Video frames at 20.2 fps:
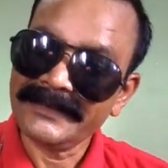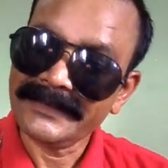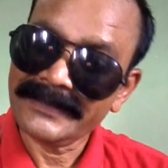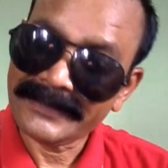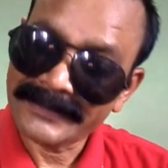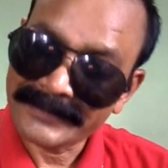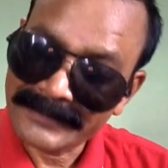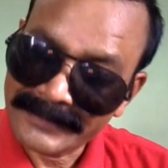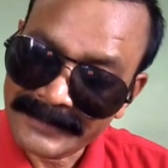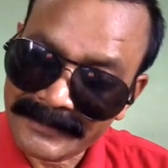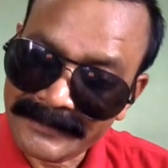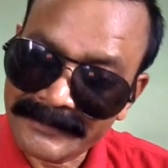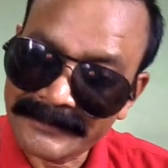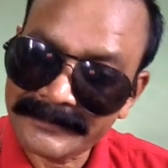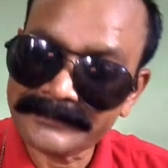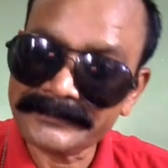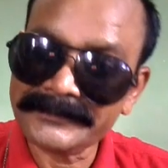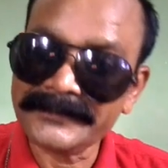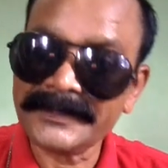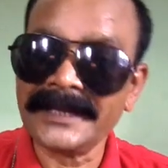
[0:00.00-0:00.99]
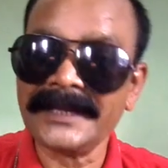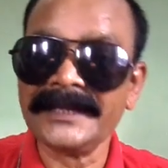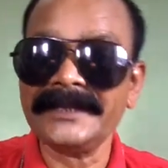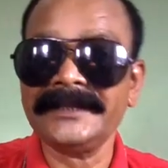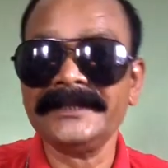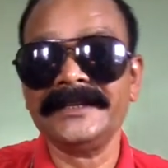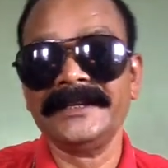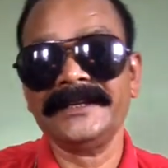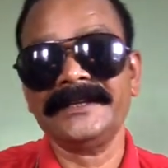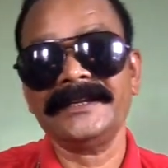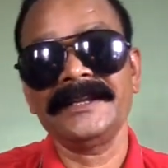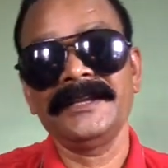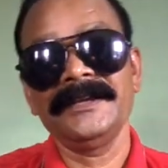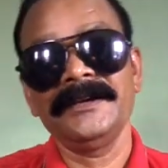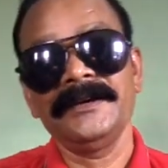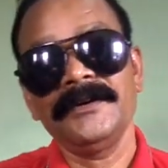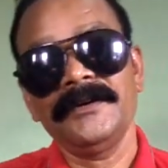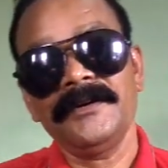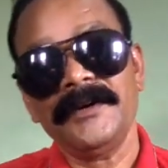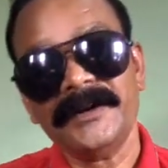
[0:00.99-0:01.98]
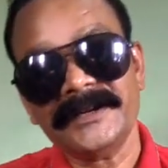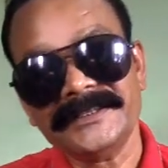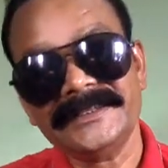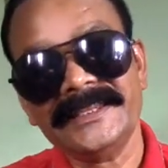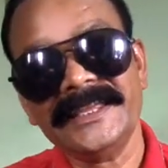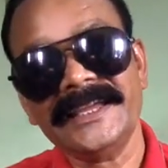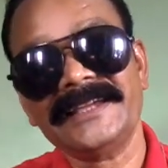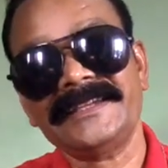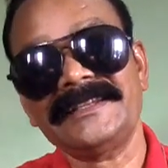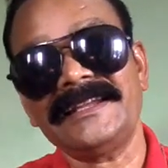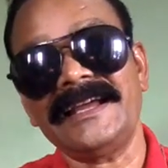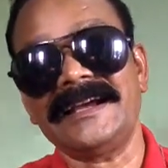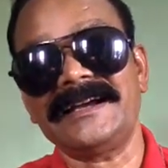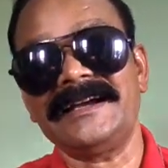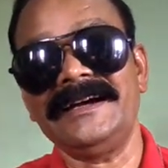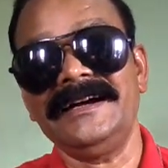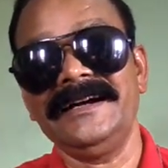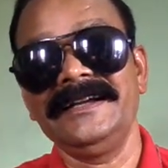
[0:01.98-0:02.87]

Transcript: তিনি তার মাইনের অর্ধেকটা